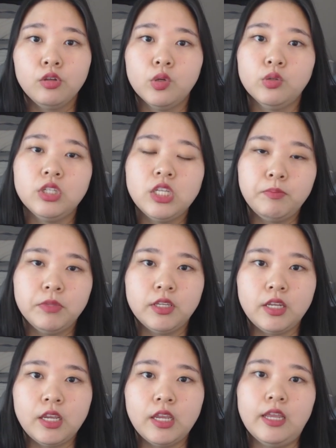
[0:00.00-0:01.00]

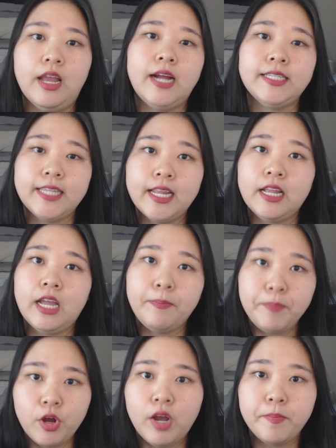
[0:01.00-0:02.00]
교수님들이 학생
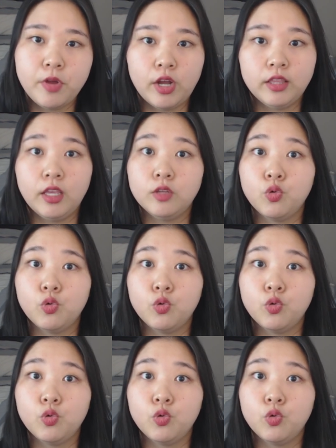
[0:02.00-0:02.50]
한 명한 한 명한테